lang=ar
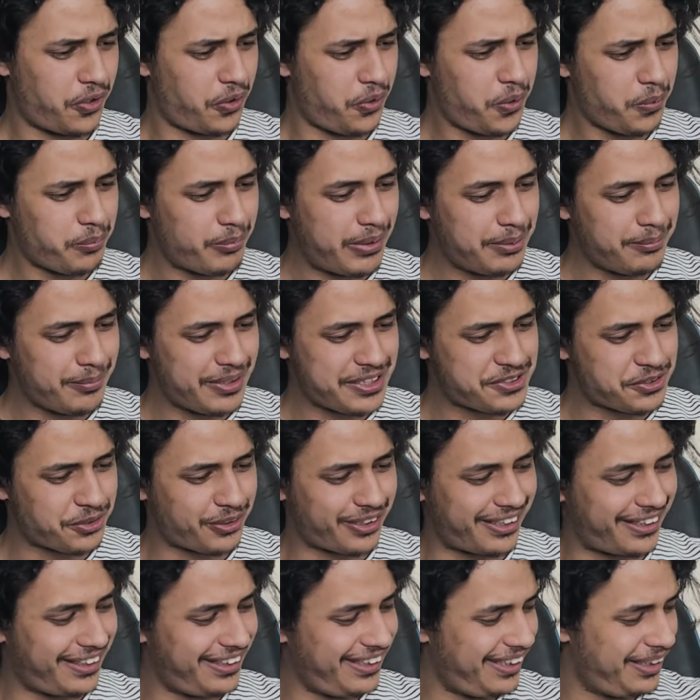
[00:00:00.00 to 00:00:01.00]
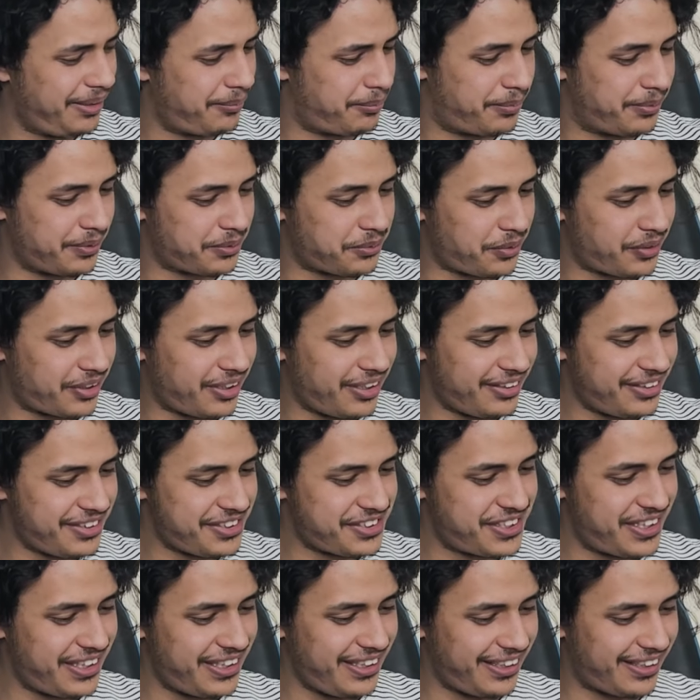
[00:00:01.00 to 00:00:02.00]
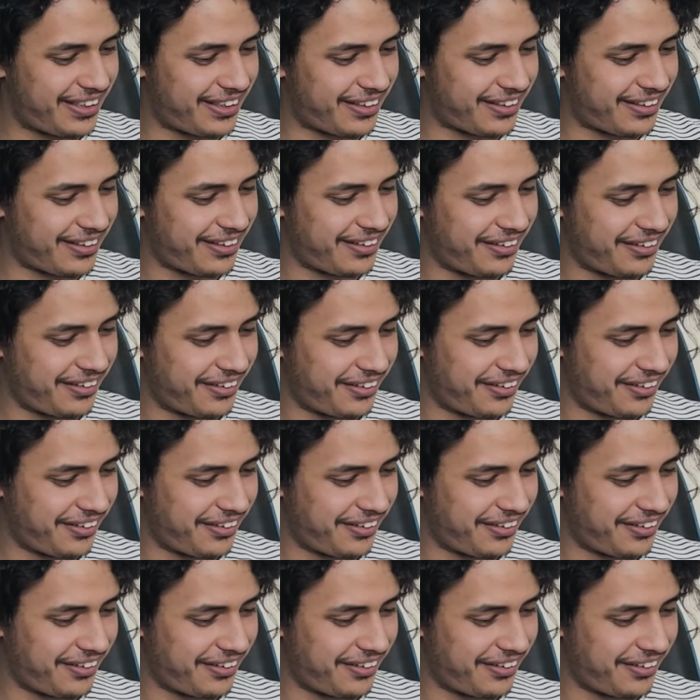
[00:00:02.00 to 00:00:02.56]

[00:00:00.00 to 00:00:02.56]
هو ملمسه غريب ما توقعتش هيك